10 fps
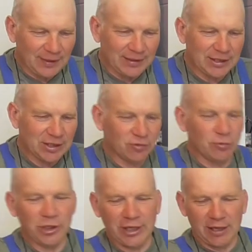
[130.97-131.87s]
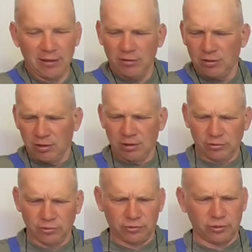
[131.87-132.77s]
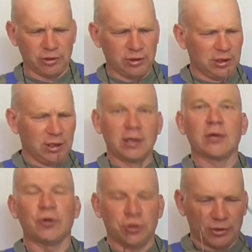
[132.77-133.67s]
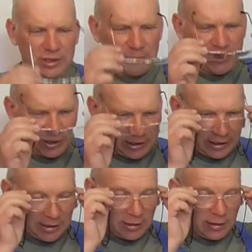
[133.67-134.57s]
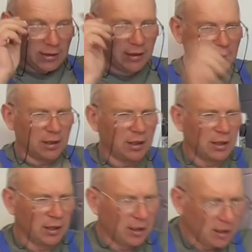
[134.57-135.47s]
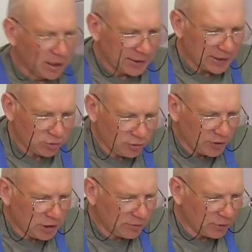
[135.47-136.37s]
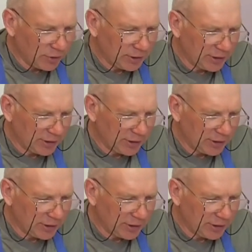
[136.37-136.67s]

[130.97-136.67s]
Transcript: Значит, у меня тут все кое-что записано, на основе чего.